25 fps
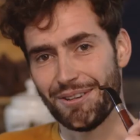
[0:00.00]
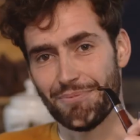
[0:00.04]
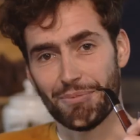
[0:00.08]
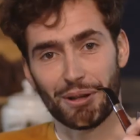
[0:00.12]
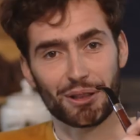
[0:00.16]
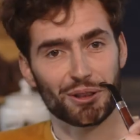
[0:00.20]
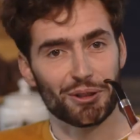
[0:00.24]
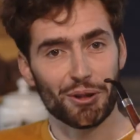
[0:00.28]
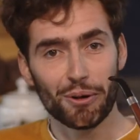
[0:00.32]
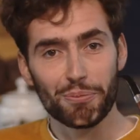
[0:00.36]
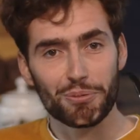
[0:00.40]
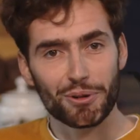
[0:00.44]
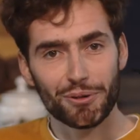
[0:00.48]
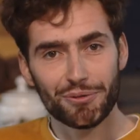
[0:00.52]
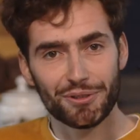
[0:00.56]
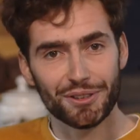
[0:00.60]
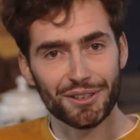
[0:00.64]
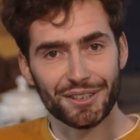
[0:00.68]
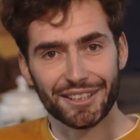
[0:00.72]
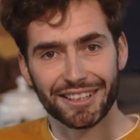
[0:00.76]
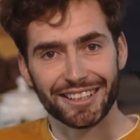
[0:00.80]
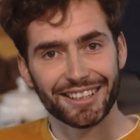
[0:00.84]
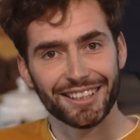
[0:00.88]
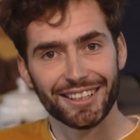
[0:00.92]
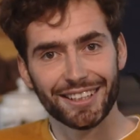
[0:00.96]
Maintenant,
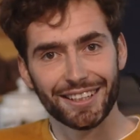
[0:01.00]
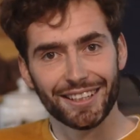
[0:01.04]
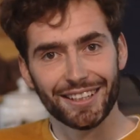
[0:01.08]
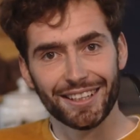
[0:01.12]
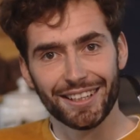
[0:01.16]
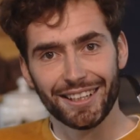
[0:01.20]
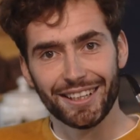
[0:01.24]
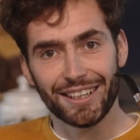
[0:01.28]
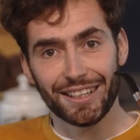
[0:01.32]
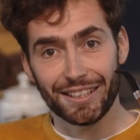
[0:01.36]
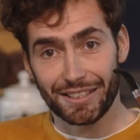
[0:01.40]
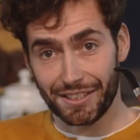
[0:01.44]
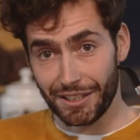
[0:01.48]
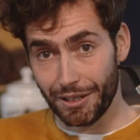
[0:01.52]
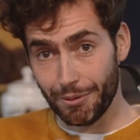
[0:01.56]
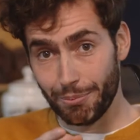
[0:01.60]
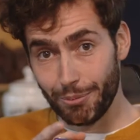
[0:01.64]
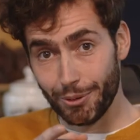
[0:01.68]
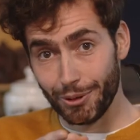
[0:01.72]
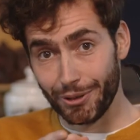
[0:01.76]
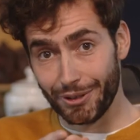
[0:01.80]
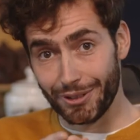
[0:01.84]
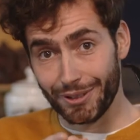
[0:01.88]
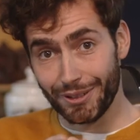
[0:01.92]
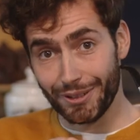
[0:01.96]
profitez. C'est le
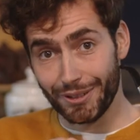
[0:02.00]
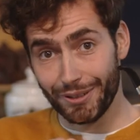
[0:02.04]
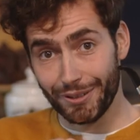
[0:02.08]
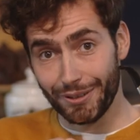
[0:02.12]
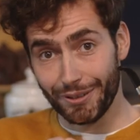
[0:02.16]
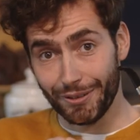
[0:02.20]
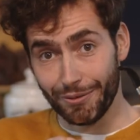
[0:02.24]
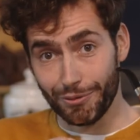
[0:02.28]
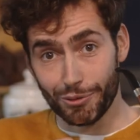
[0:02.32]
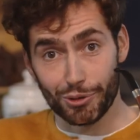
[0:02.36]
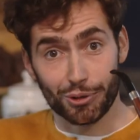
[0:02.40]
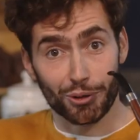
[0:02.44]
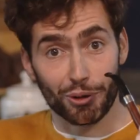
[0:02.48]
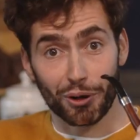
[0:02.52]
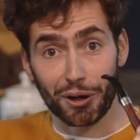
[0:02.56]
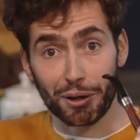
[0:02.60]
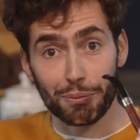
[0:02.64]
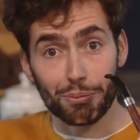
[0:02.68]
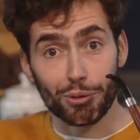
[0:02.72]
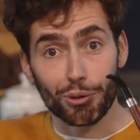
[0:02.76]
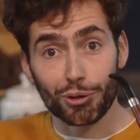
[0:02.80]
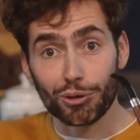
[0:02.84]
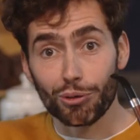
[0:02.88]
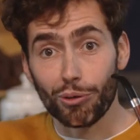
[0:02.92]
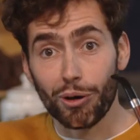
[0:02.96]
but. Vous en aurez
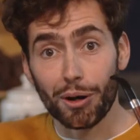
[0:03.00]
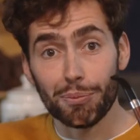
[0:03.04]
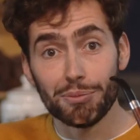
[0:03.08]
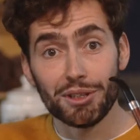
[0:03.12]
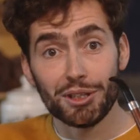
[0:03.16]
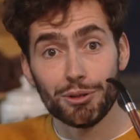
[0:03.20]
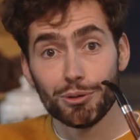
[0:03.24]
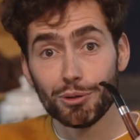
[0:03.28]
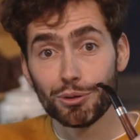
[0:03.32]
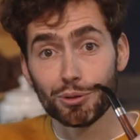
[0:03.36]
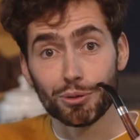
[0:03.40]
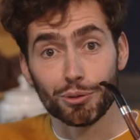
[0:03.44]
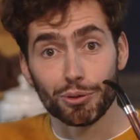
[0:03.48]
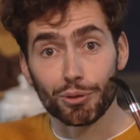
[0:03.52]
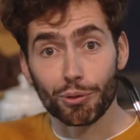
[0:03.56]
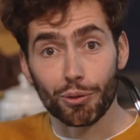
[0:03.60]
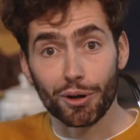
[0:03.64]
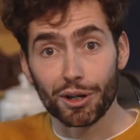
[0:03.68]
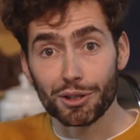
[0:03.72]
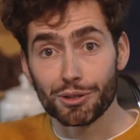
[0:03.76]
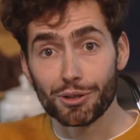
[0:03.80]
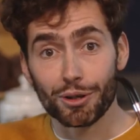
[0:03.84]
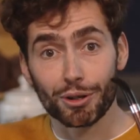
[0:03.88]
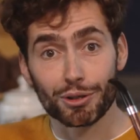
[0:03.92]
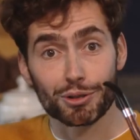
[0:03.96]
pour 3 minutes ou
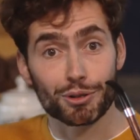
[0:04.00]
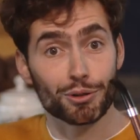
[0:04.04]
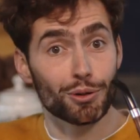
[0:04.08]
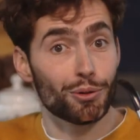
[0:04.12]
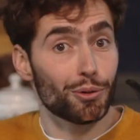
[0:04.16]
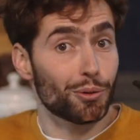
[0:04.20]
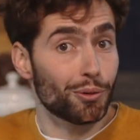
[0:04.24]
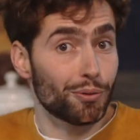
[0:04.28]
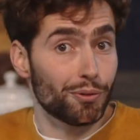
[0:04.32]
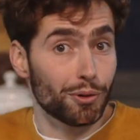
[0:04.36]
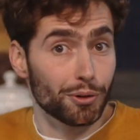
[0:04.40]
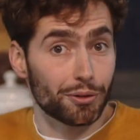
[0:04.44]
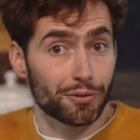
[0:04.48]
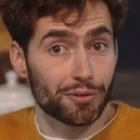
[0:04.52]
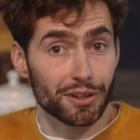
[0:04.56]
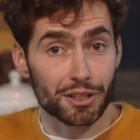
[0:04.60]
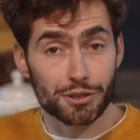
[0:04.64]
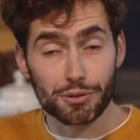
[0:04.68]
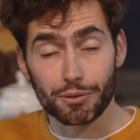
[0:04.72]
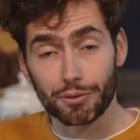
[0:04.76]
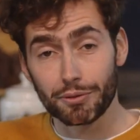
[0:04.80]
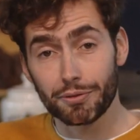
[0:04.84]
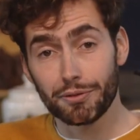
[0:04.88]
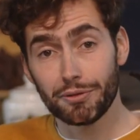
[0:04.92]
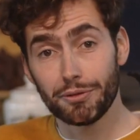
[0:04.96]
3 heures selon votre
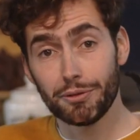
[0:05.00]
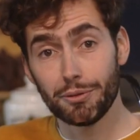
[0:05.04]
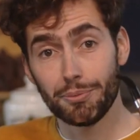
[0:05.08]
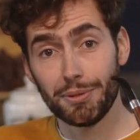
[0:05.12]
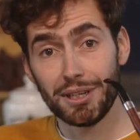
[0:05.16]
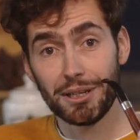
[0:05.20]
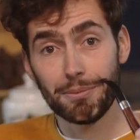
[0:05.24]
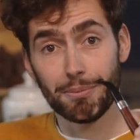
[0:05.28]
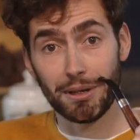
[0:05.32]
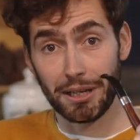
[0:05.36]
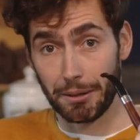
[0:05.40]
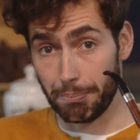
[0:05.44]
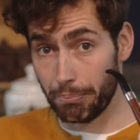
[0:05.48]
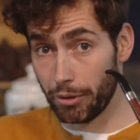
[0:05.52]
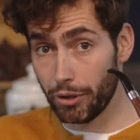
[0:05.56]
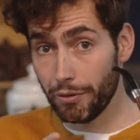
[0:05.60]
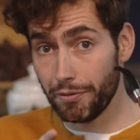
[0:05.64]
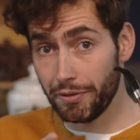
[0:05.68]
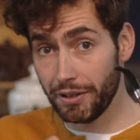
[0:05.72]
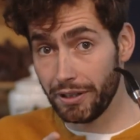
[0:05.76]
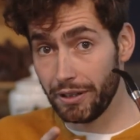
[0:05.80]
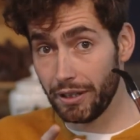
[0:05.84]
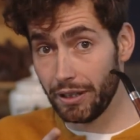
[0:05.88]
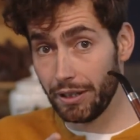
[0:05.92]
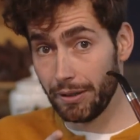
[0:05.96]
façon de fumer, mais
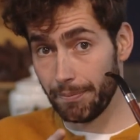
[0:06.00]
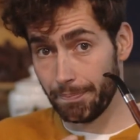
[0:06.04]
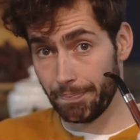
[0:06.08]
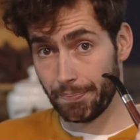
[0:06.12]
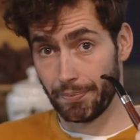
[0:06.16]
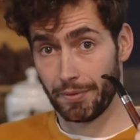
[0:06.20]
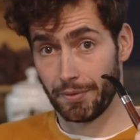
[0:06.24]
profitez.